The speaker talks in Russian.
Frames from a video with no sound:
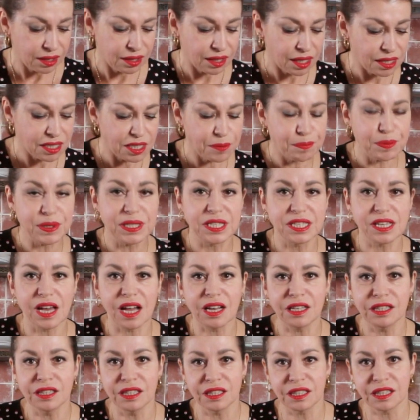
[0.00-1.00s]
на
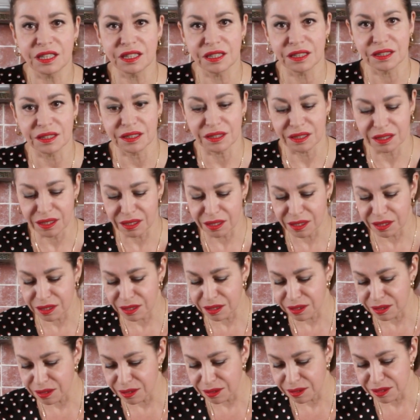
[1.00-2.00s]
специальных,
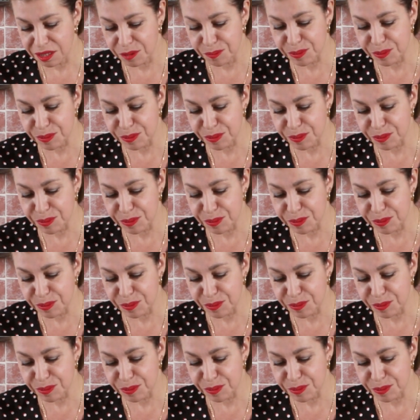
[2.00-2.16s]
а,